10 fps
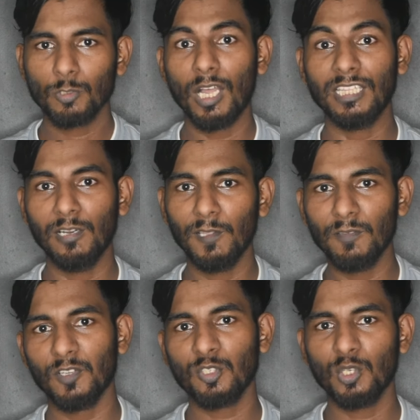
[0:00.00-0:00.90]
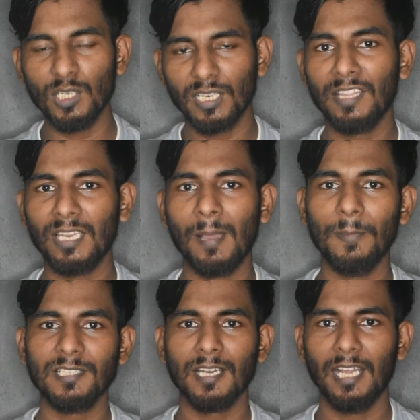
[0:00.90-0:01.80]
ஸோ அதில் வந்து ஃபஸ்ட்டு நந்தனா
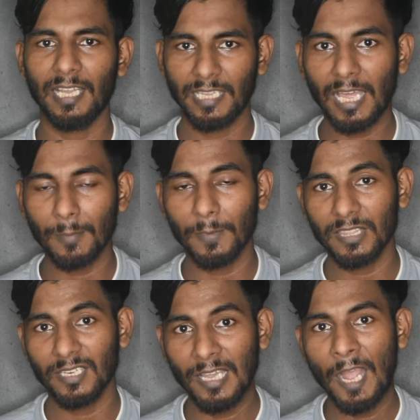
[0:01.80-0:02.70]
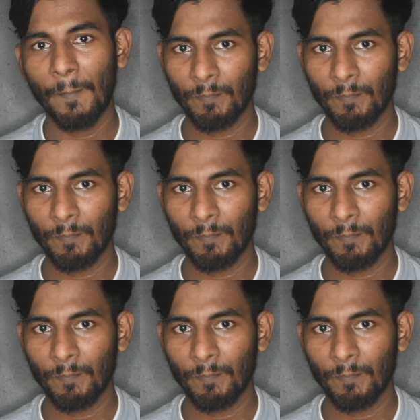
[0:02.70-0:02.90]
பேசுகிறாங்க யாரை பார்த்துனா